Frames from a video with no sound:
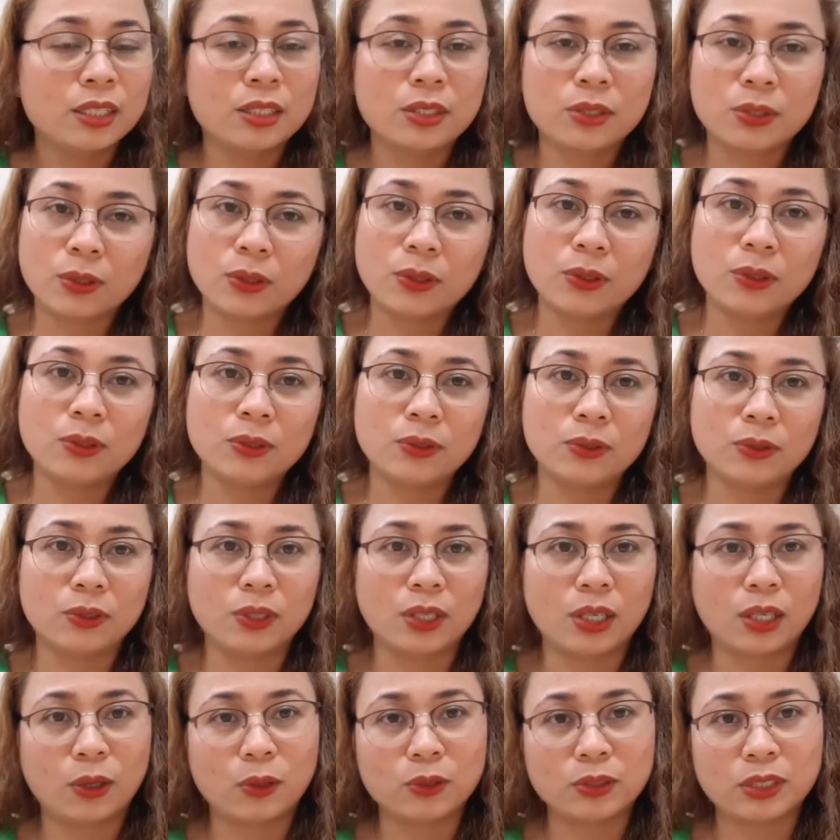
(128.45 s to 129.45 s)
So,
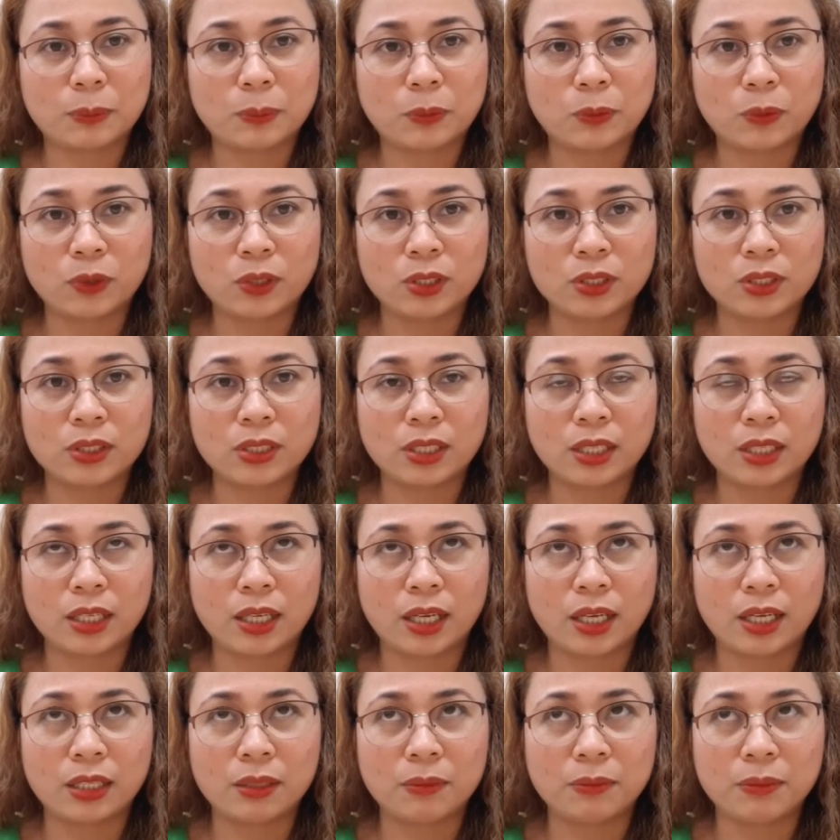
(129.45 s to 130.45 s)
nung nakausap ko na siya
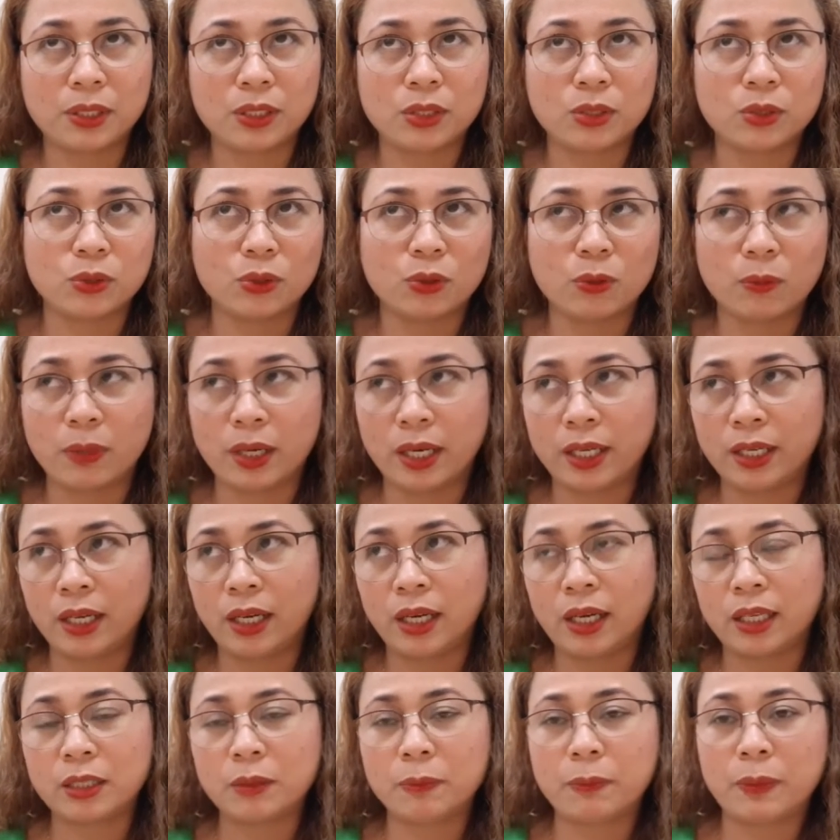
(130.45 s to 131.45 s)
guy, medyo
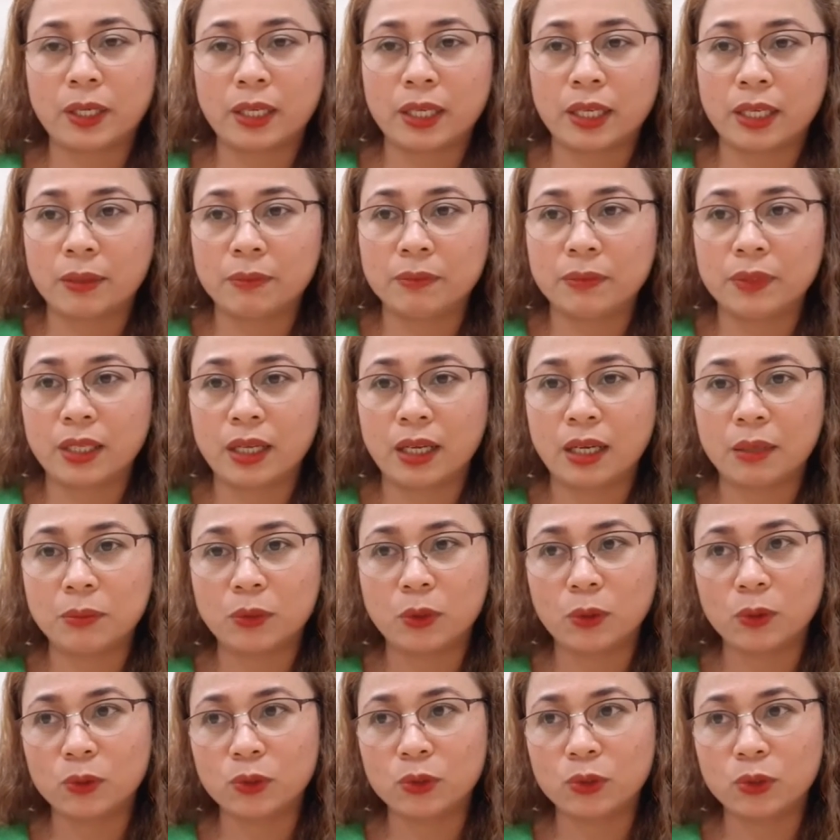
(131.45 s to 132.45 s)
gumana ang aking
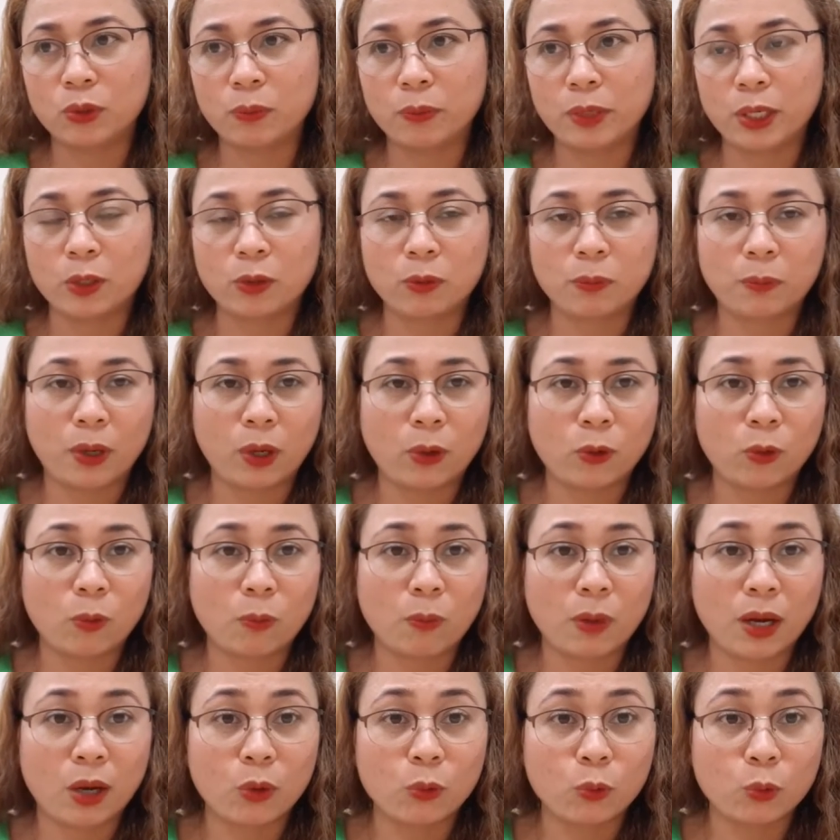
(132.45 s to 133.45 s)
pakiramdam although meron pa
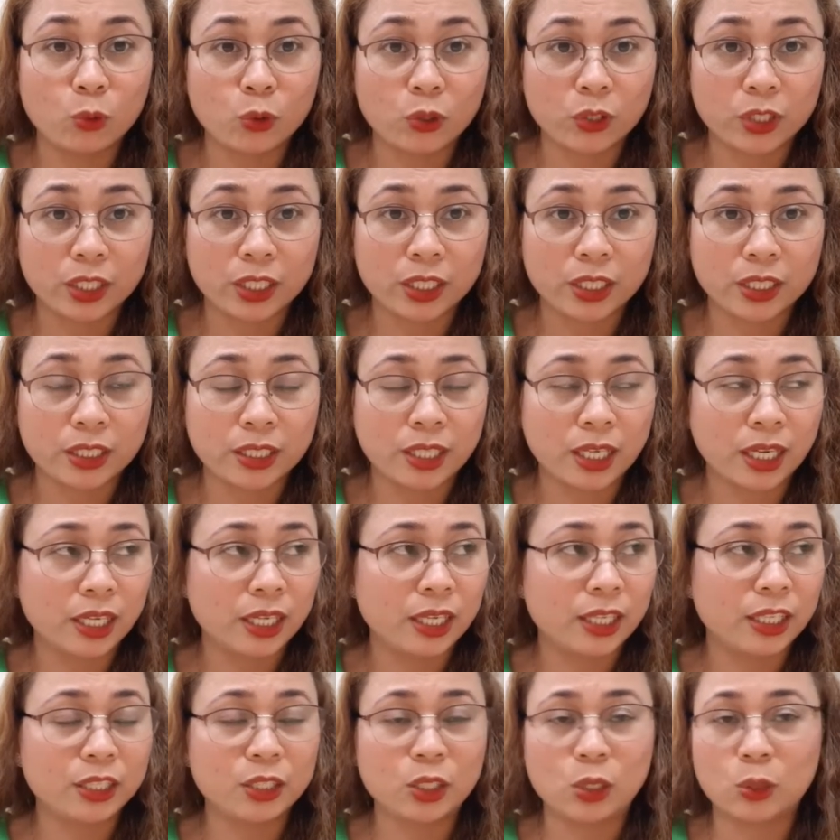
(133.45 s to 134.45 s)
akong mga worried
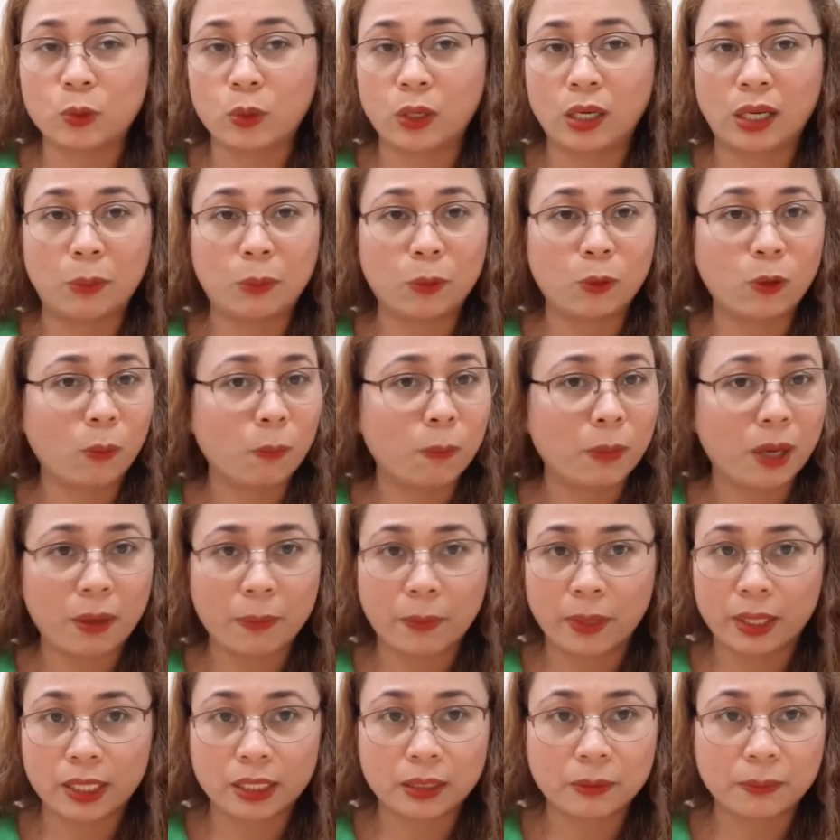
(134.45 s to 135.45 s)
dahil hindi ko alam kung
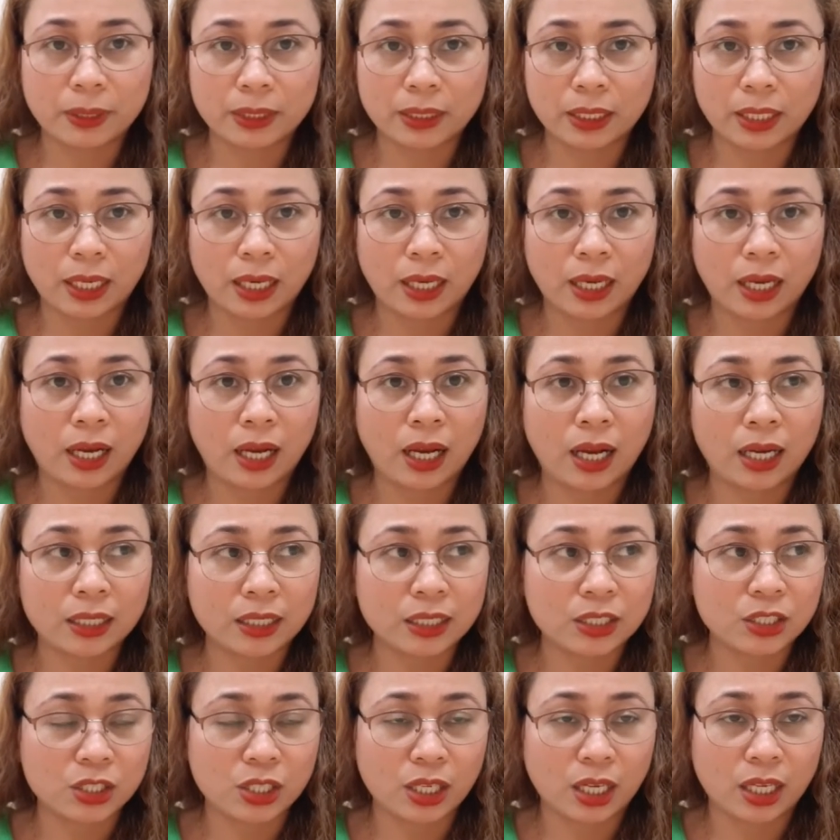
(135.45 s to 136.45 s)
babalik ba talaga ang
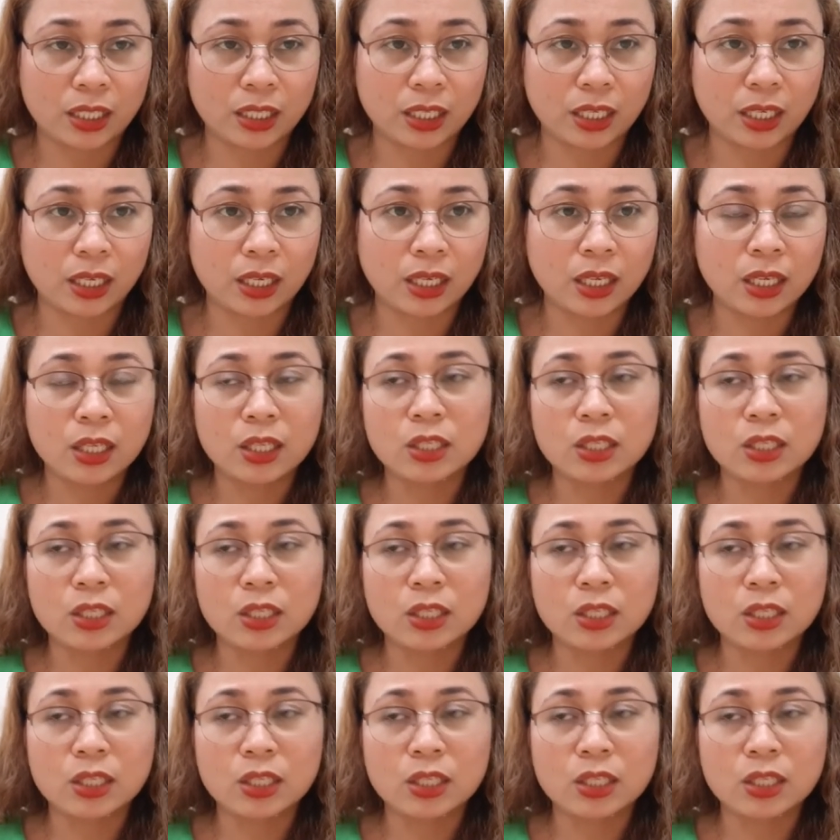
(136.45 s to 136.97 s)
aking channel.